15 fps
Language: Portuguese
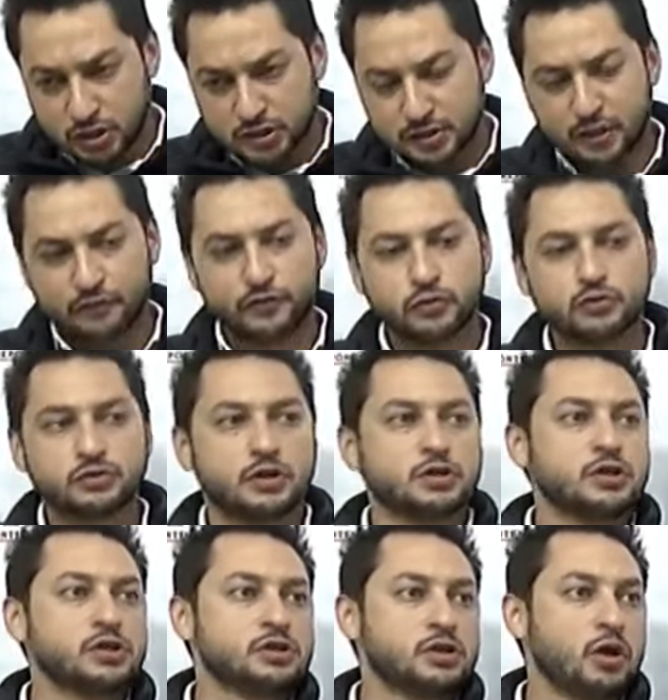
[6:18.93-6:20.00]
de desafios que a
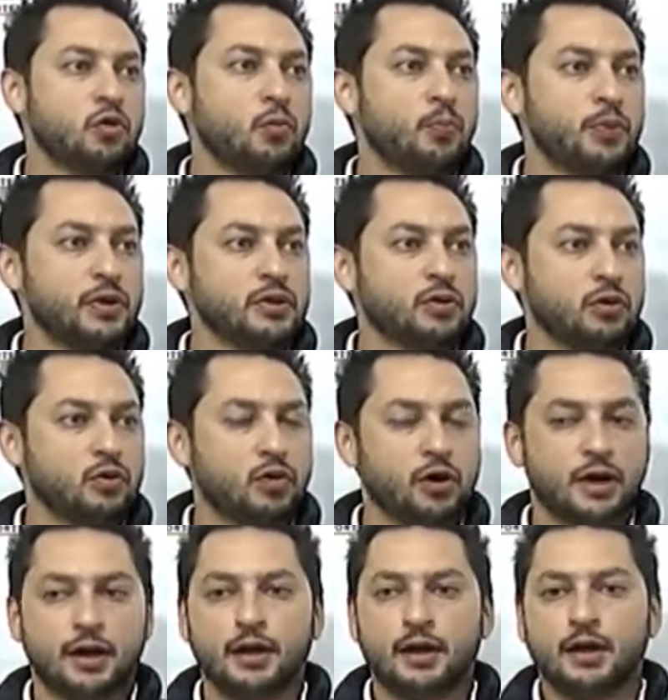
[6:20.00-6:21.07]
gente está cumprindo
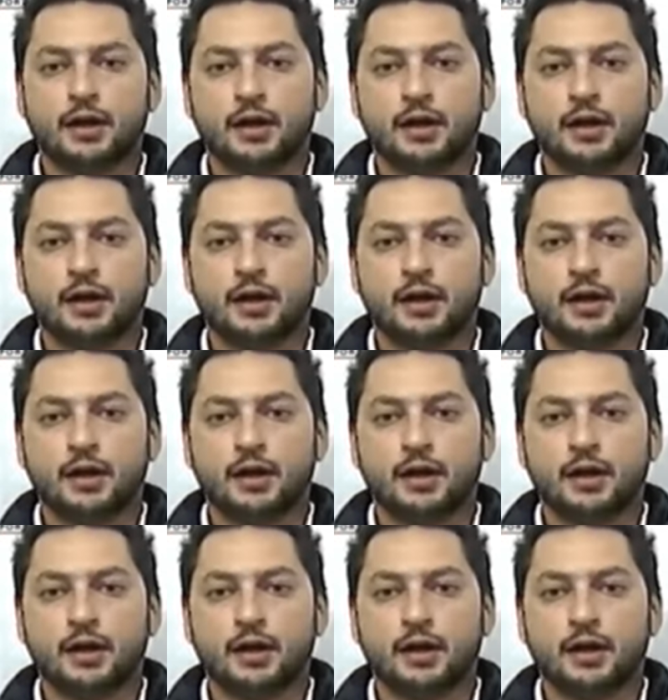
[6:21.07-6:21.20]
agora.